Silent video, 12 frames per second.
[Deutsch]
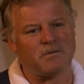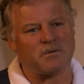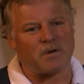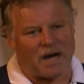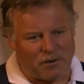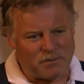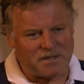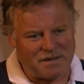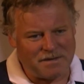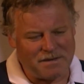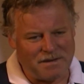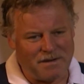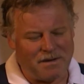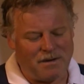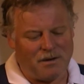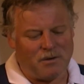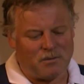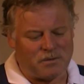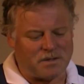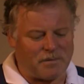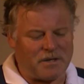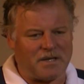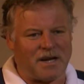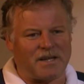zu Hause. Das
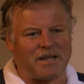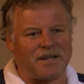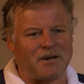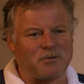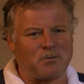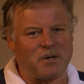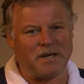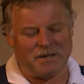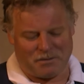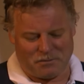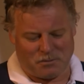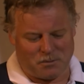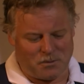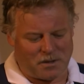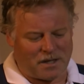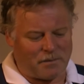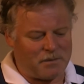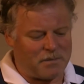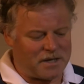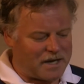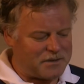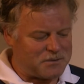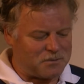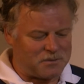habe ich in einer Nacht durch und dann habe ich mir
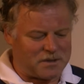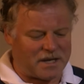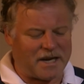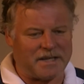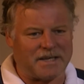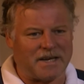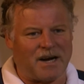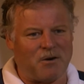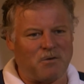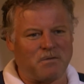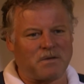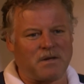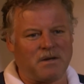gleich so ein Gerät gekauft.